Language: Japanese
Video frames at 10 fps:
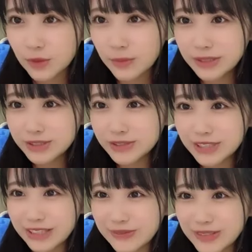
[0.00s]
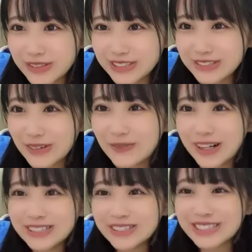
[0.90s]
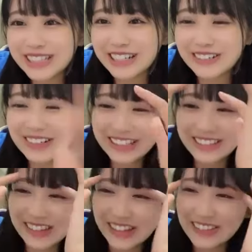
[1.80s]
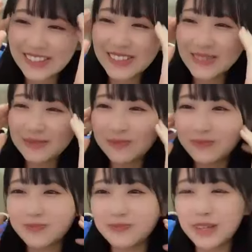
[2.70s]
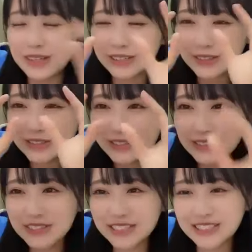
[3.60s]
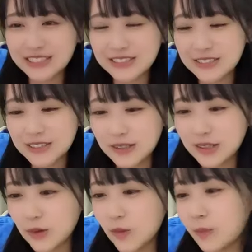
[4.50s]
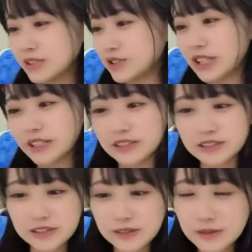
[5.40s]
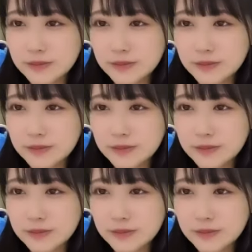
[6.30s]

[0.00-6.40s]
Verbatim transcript: おパンチウサギもよろしくおパンチウサギかわいいよね目がキュルルンってしてるおパンチを履いてる